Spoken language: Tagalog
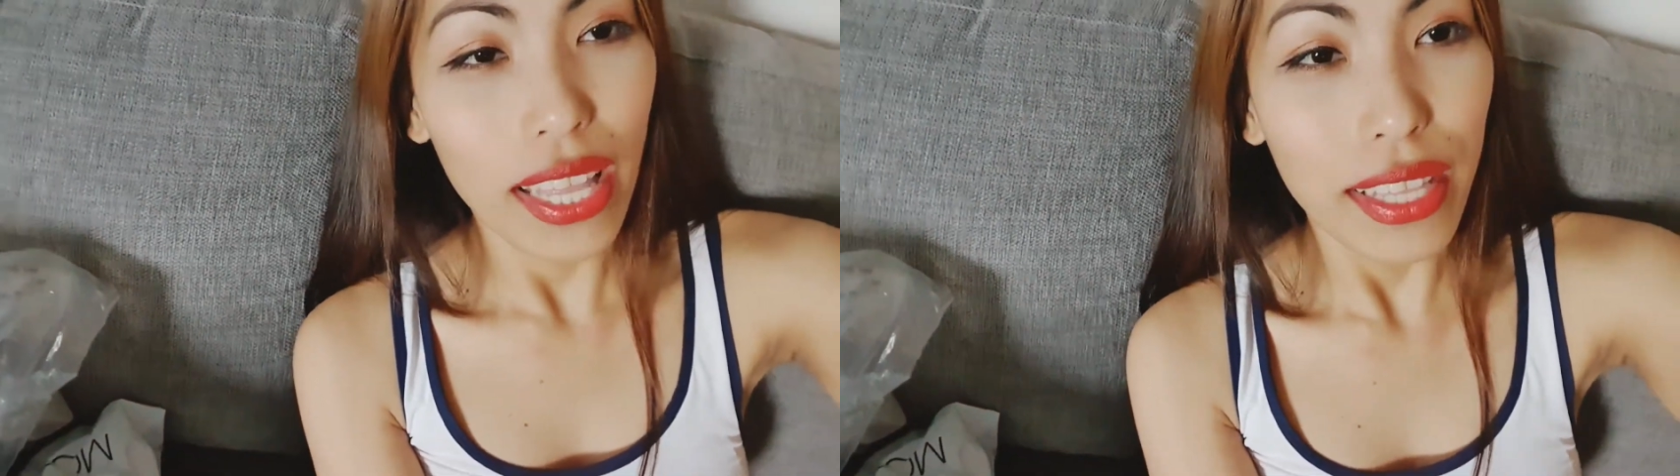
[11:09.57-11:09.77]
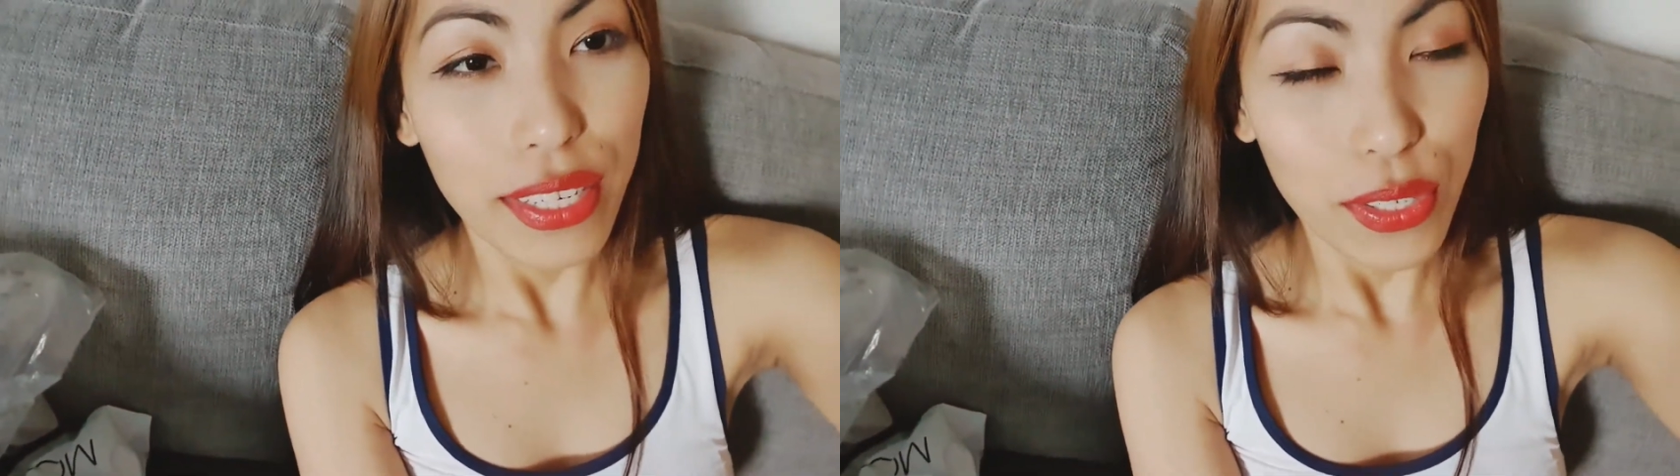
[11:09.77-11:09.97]

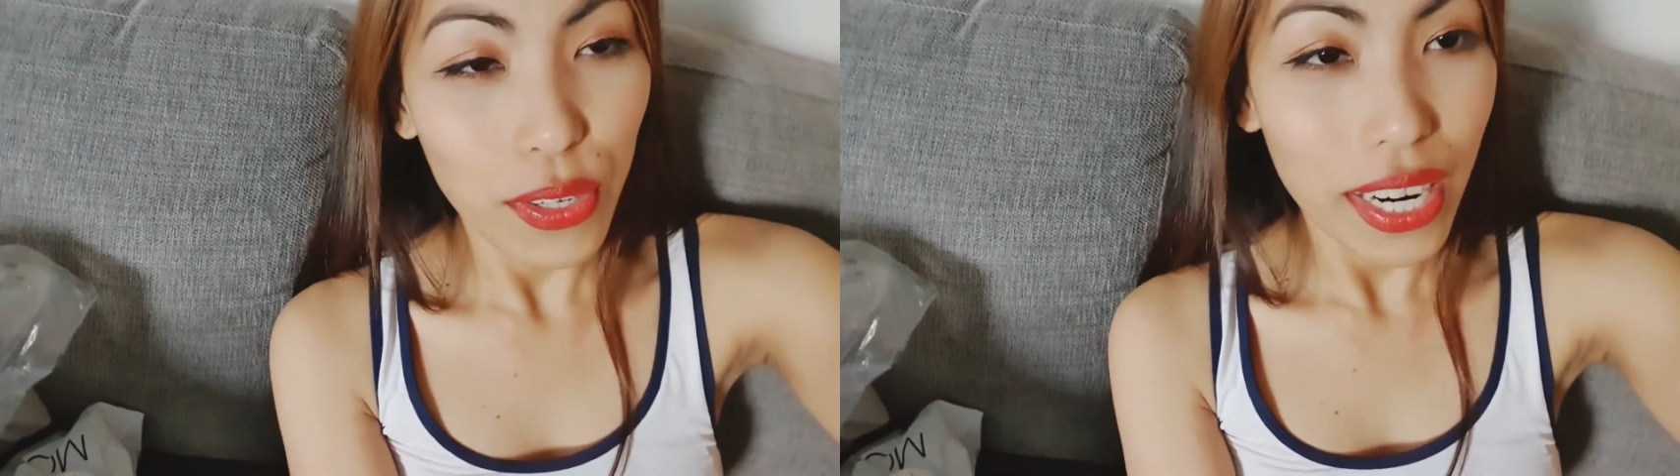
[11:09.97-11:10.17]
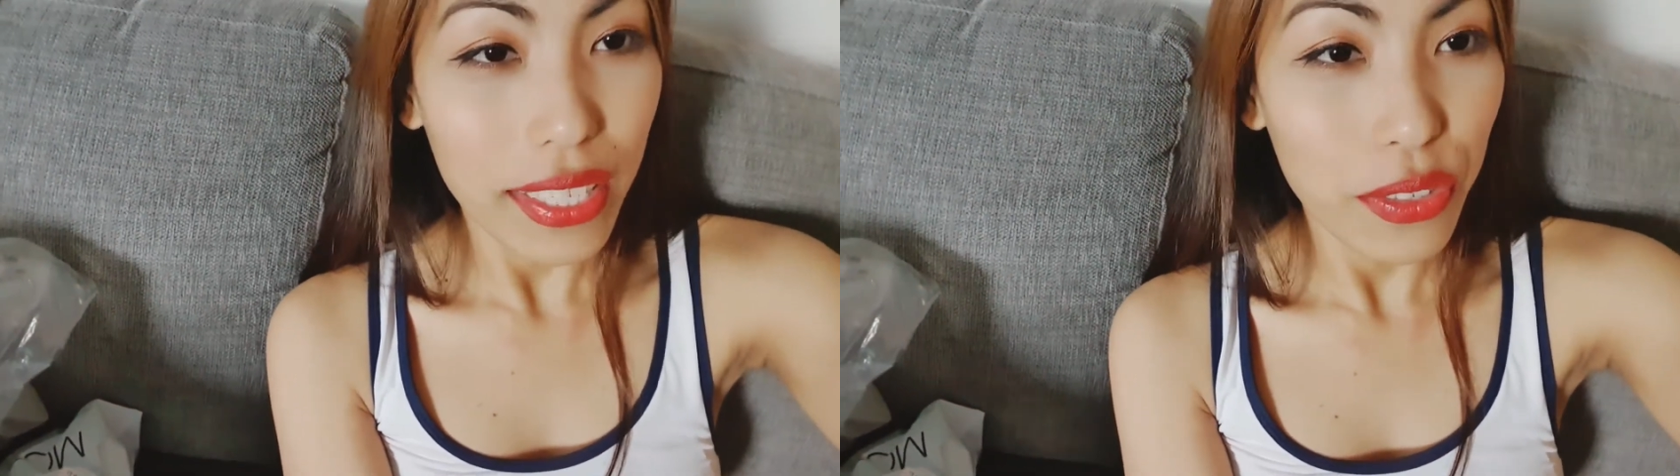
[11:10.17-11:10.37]

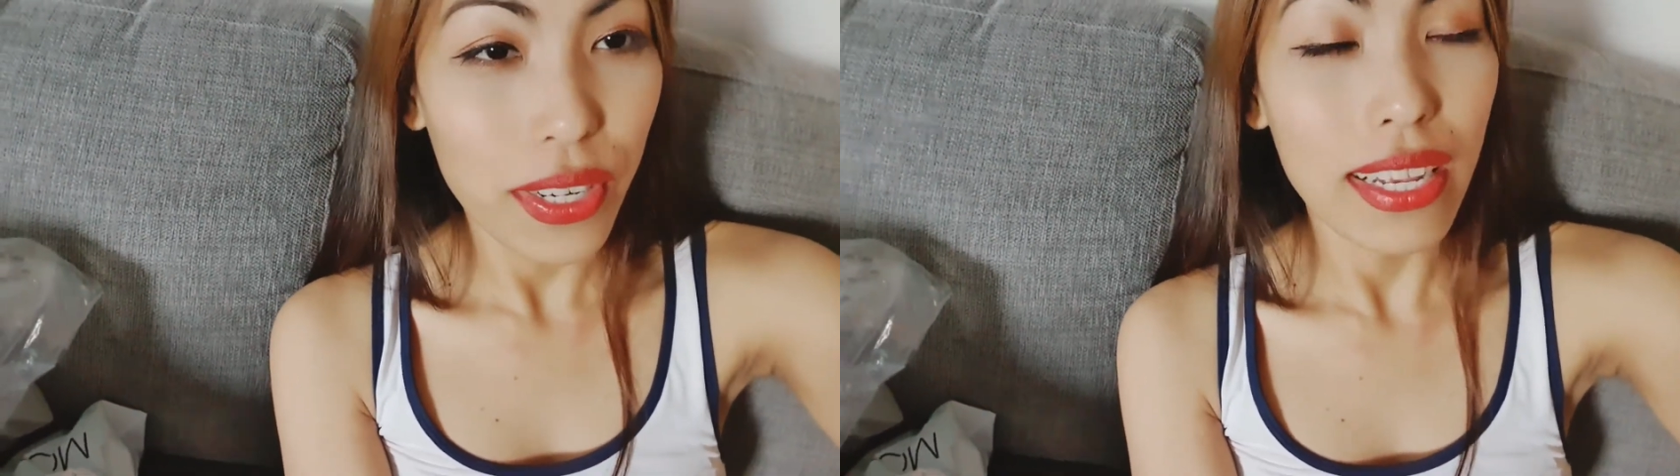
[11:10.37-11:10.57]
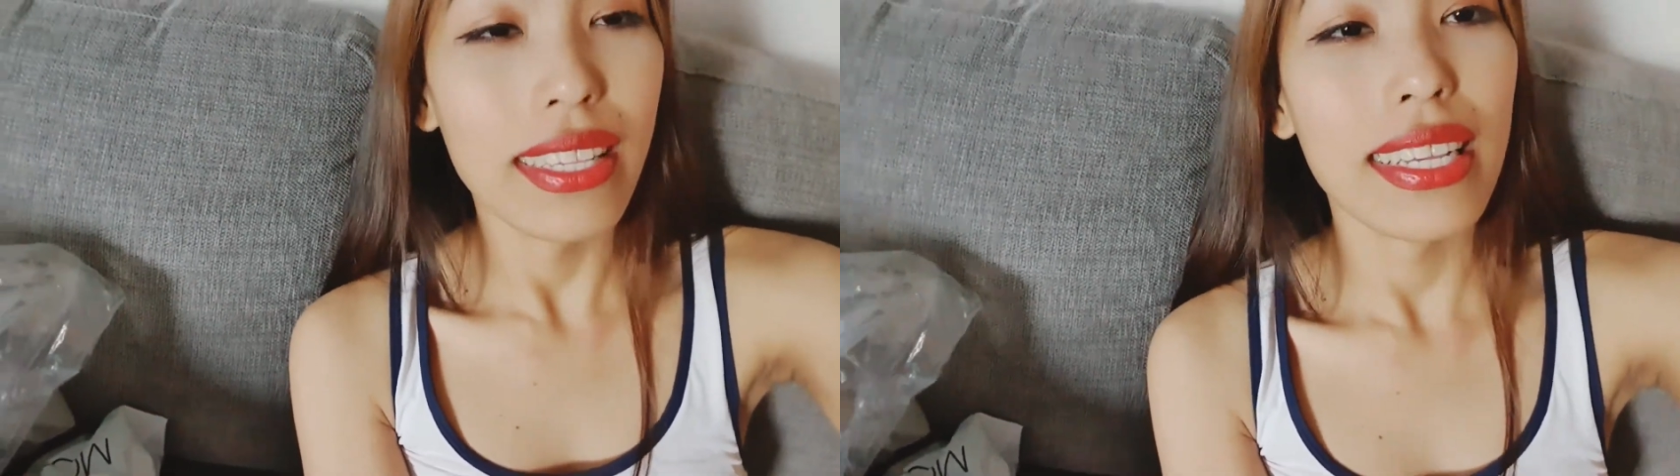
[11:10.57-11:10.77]
underscore
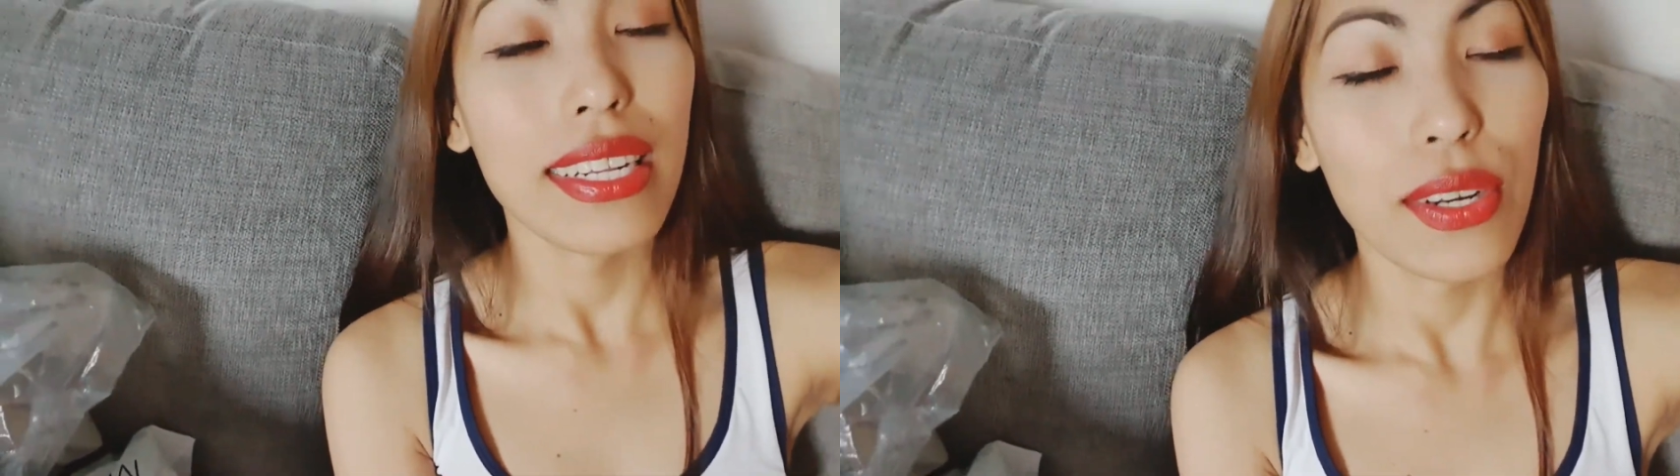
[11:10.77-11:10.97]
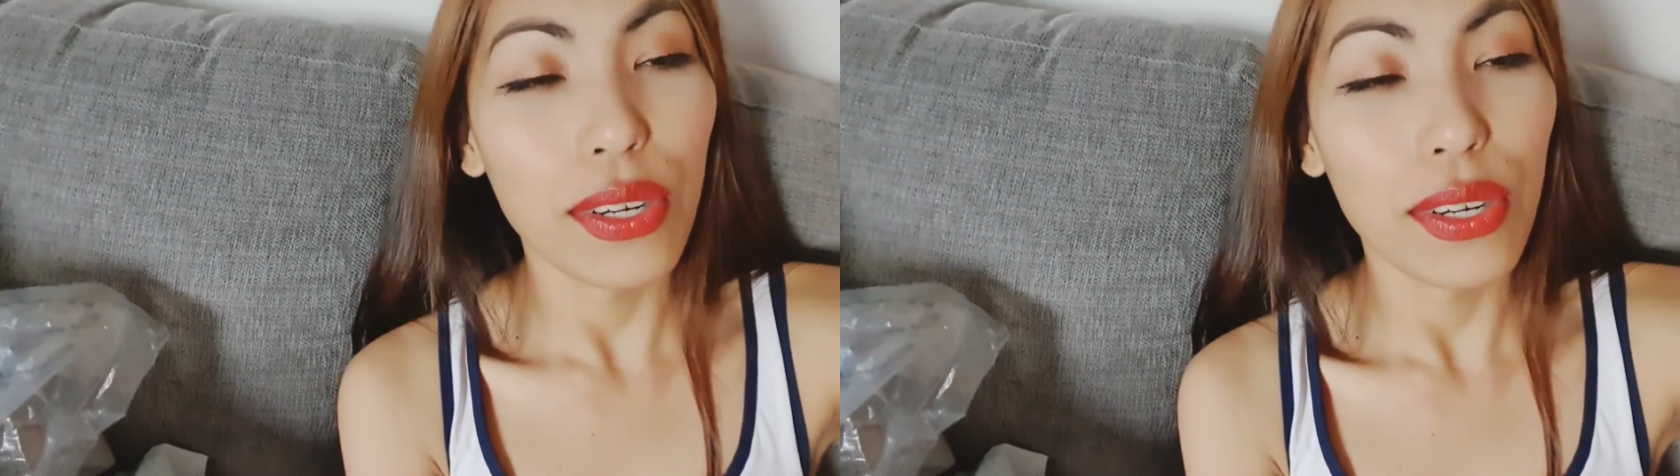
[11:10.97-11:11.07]
Andresen